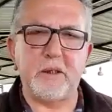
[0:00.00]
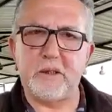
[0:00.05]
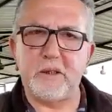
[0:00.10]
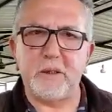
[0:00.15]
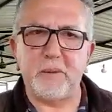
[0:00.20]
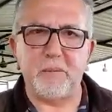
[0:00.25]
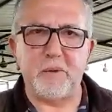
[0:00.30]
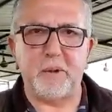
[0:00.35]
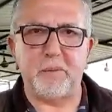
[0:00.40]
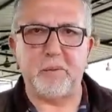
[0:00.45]

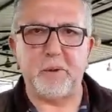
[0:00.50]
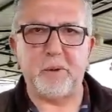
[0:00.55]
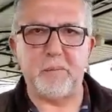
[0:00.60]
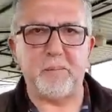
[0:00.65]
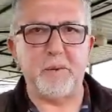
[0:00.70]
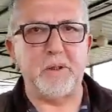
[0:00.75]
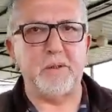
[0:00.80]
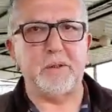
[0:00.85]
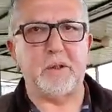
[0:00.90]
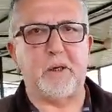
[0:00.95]
Dediğim
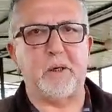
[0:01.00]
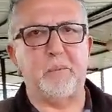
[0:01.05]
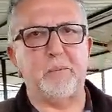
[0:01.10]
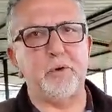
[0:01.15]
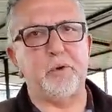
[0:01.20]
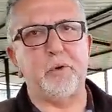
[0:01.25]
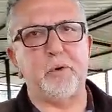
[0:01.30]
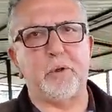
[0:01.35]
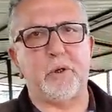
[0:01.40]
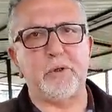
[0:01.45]
gibi bir
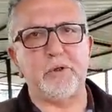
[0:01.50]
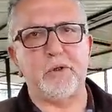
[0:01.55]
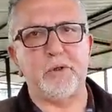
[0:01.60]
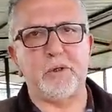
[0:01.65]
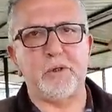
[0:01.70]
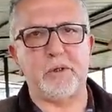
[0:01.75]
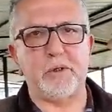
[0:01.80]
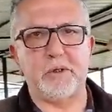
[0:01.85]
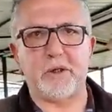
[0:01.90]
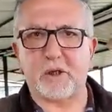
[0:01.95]
daha bu tür
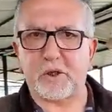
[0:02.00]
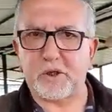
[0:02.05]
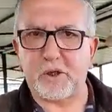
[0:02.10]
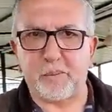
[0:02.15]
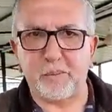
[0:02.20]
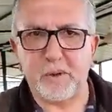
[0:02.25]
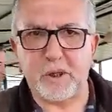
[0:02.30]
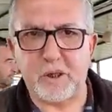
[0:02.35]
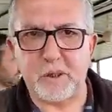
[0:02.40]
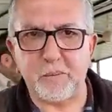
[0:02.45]
acıları
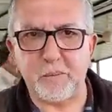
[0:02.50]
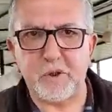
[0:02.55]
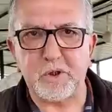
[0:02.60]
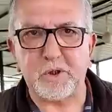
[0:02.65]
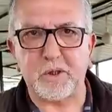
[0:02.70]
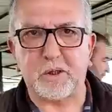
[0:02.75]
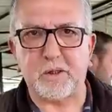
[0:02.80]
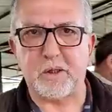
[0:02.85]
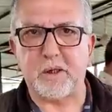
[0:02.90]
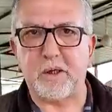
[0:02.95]
yaşamayalım
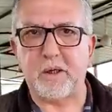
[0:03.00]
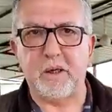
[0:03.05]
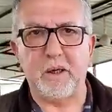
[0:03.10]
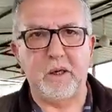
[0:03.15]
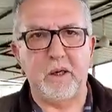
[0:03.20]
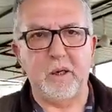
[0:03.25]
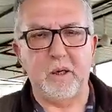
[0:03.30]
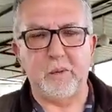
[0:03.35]
inşallah.